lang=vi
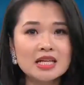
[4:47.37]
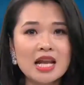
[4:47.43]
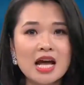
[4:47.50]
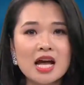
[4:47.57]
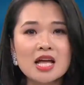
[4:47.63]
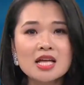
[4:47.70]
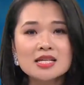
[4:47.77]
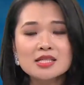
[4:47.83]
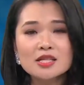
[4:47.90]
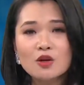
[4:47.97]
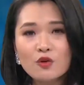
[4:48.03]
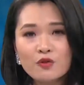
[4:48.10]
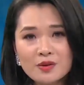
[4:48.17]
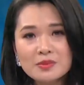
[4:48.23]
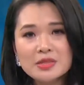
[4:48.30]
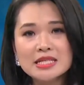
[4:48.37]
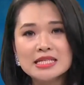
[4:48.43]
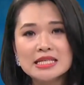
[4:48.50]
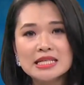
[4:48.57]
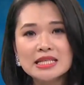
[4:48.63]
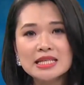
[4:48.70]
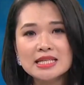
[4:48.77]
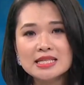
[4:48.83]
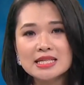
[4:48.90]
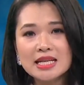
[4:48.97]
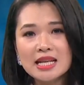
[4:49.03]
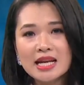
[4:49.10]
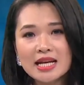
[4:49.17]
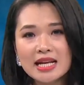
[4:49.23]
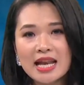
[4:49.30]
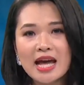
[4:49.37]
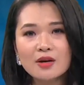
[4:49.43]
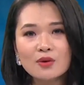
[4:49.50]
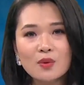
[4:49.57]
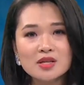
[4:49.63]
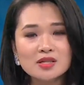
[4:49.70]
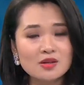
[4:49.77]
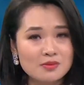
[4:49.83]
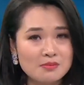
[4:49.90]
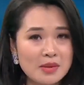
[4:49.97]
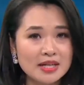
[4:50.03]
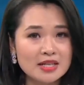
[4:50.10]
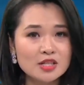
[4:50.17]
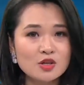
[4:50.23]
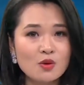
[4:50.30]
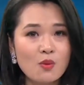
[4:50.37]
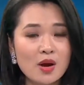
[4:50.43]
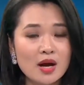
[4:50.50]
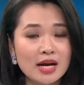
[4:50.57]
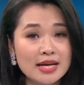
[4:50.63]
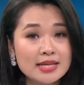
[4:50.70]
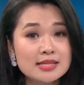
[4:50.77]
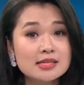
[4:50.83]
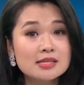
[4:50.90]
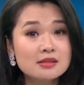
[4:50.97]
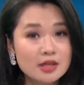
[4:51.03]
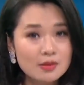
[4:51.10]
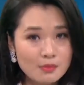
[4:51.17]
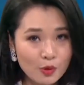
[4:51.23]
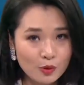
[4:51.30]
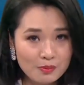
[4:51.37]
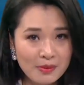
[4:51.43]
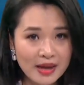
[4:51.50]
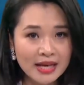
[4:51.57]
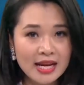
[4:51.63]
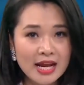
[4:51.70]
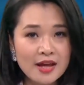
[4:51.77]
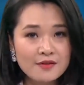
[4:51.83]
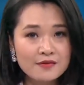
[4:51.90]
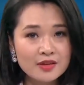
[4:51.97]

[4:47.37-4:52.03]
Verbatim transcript: hạn như là dịch Covid-19 thì chỉ lây lan qua giọt bắn trong khoảng cách dưới 1 mét.